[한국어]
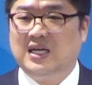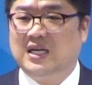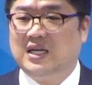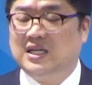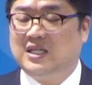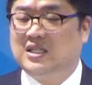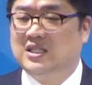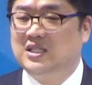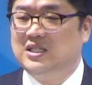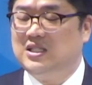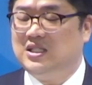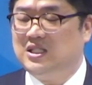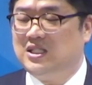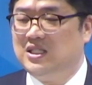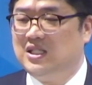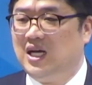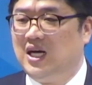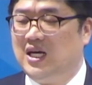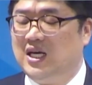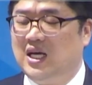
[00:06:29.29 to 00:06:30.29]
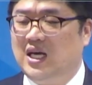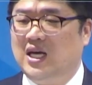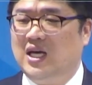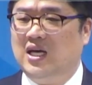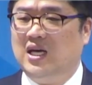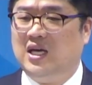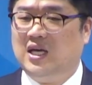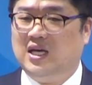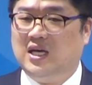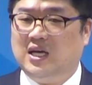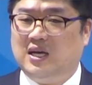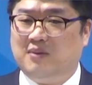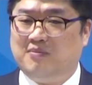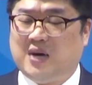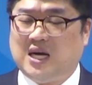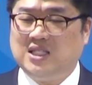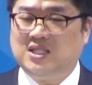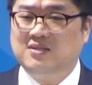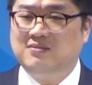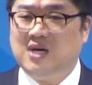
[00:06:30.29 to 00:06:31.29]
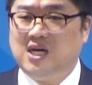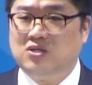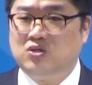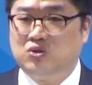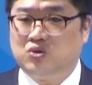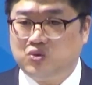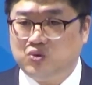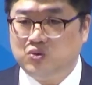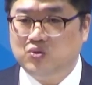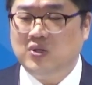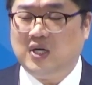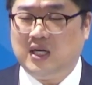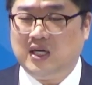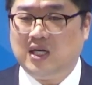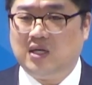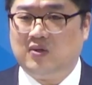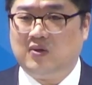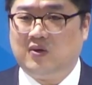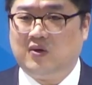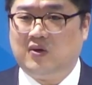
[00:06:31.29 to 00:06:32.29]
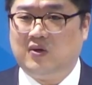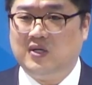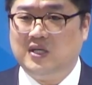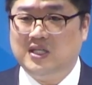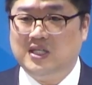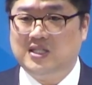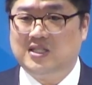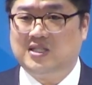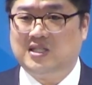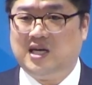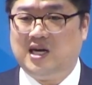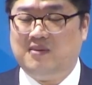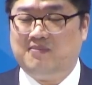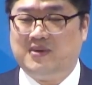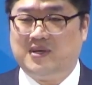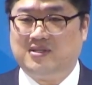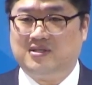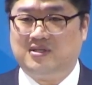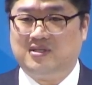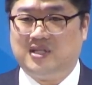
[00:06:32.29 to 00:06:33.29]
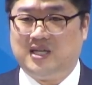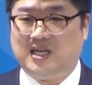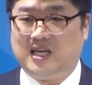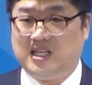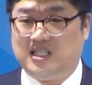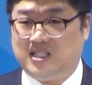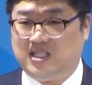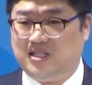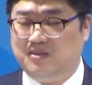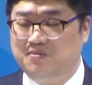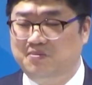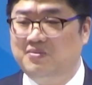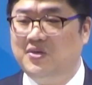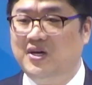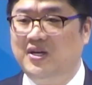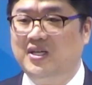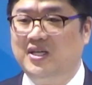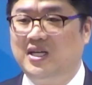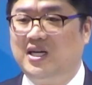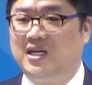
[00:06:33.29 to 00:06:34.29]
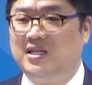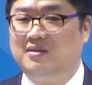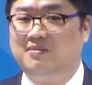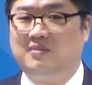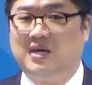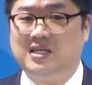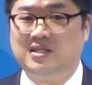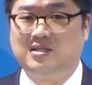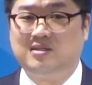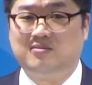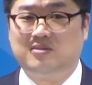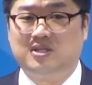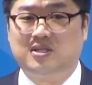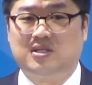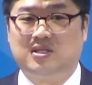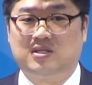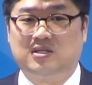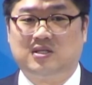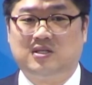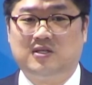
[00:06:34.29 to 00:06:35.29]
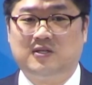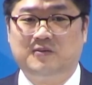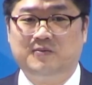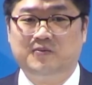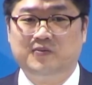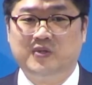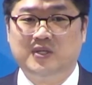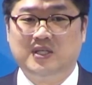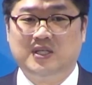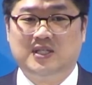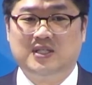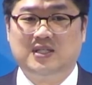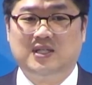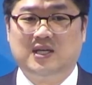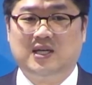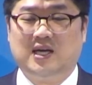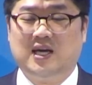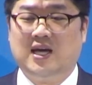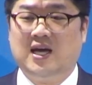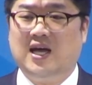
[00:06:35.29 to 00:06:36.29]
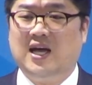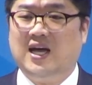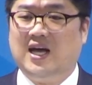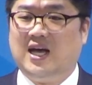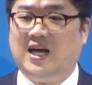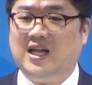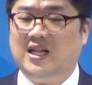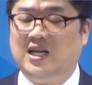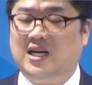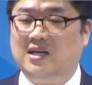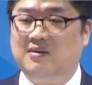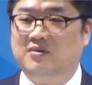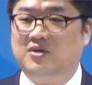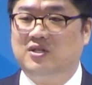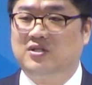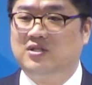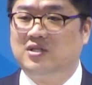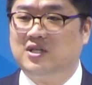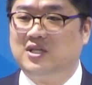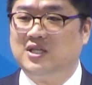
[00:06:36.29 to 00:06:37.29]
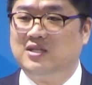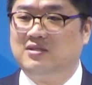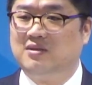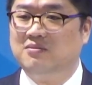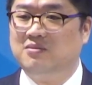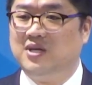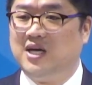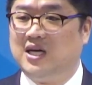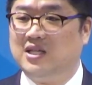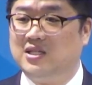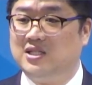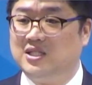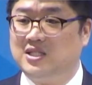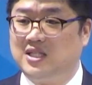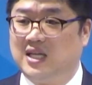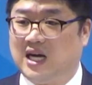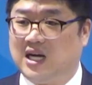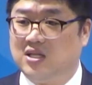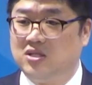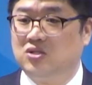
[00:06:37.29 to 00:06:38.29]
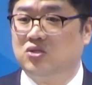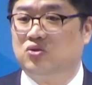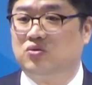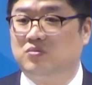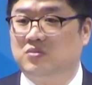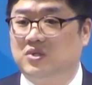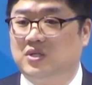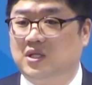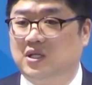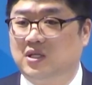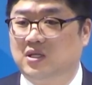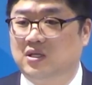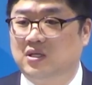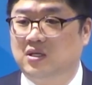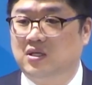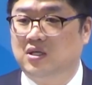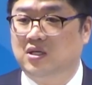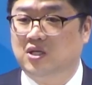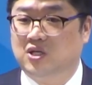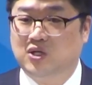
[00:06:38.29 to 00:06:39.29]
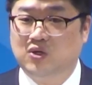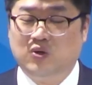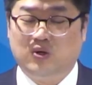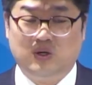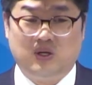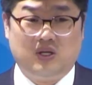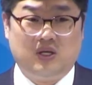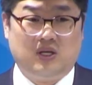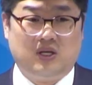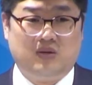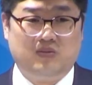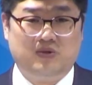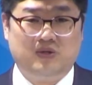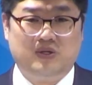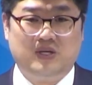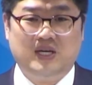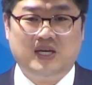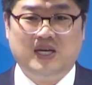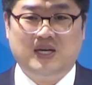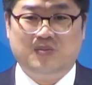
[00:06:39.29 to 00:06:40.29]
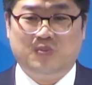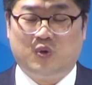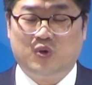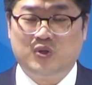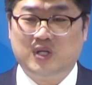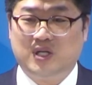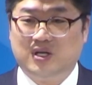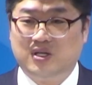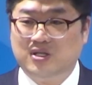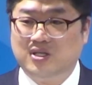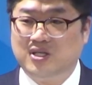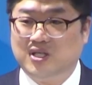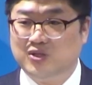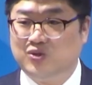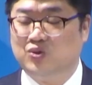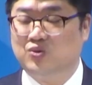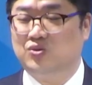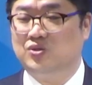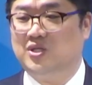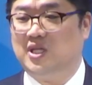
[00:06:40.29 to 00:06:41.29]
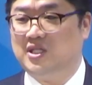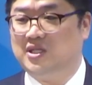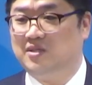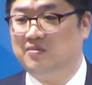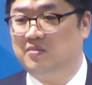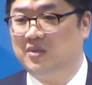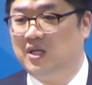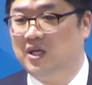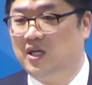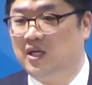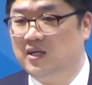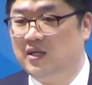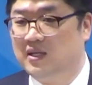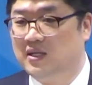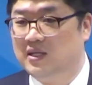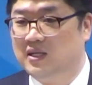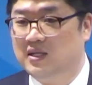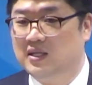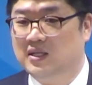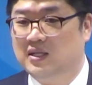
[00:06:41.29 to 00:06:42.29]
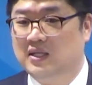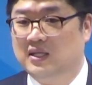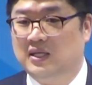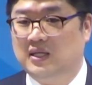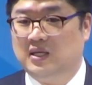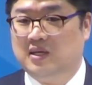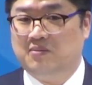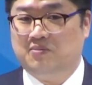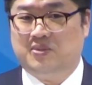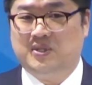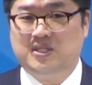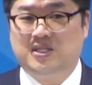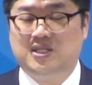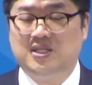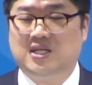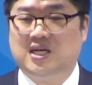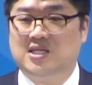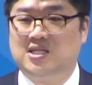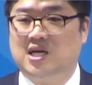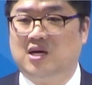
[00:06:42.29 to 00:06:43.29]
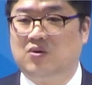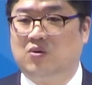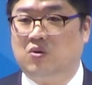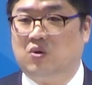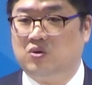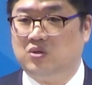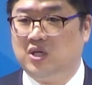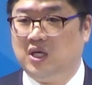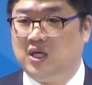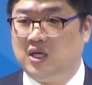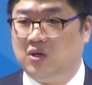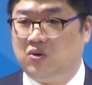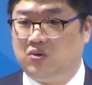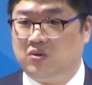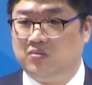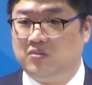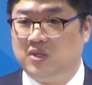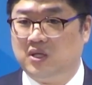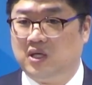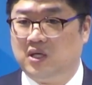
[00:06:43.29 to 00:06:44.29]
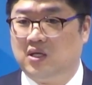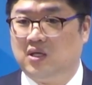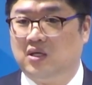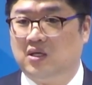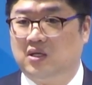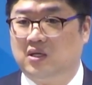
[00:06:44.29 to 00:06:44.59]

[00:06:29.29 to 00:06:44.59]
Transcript: 그 신앙의 마지막 순간에도 이스라엘 백성들에게 신명기라는 말씀을 써서 그들에게 하나님을 어떻게 섬겨야 하는지를 가르쳐 줍니다. 그리고 여러분 모세가 어떻게 죽는지 아십니까? 비스가 산 꼭대기에 오릅니다.